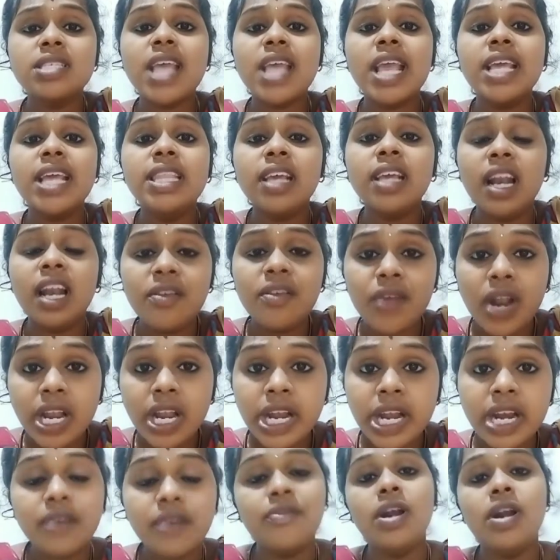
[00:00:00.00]
செய்திகளை
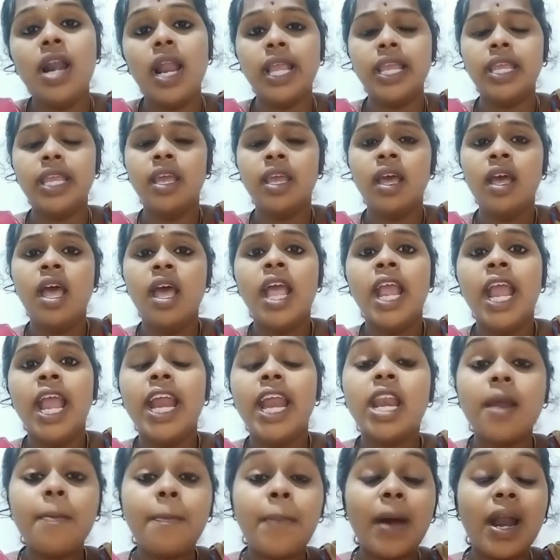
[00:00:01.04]
வெளியிடவில்லை
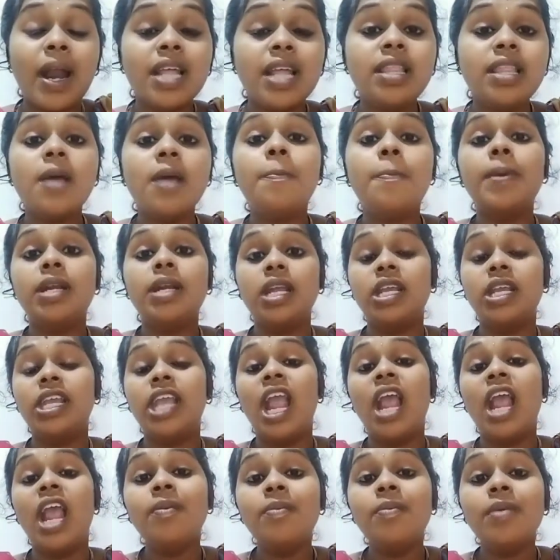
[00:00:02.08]
என்ற பலதரப்பட்ட
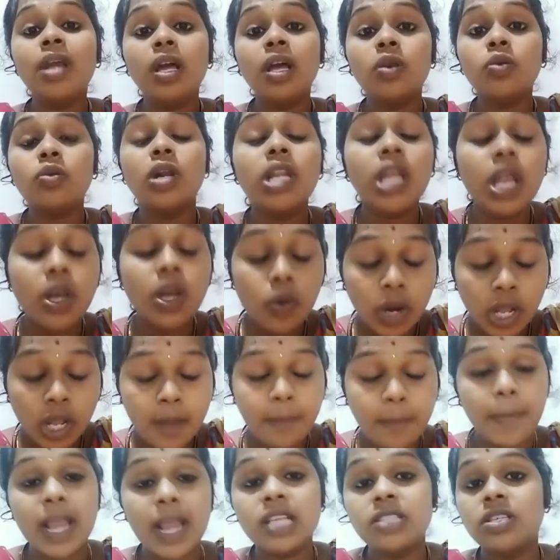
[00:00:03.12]
கேள்விகளுடன் என்னுடைய
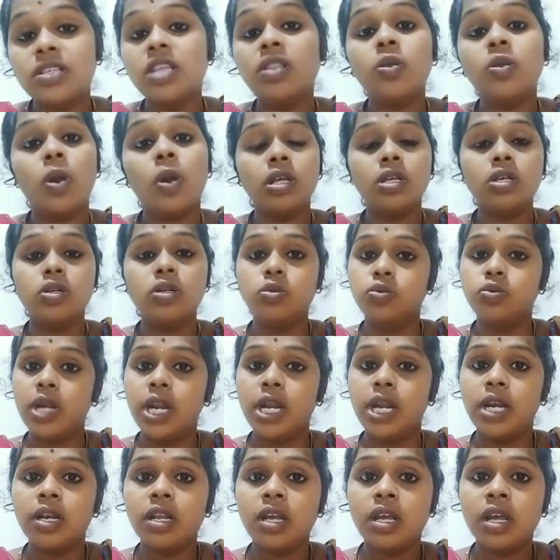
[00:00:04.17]
பேச்சை
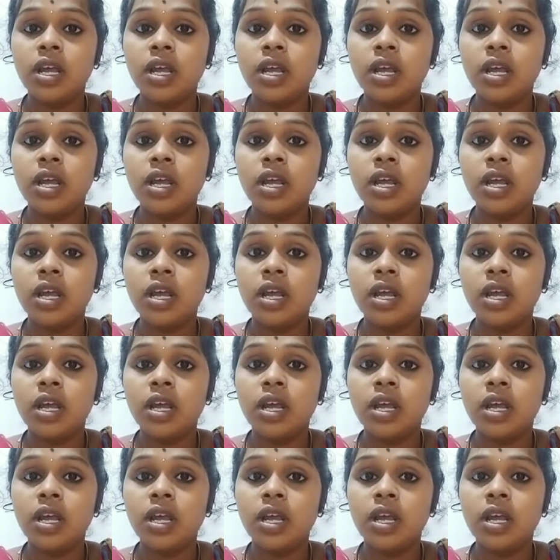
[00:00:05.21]
தொடங்குகின்றேன்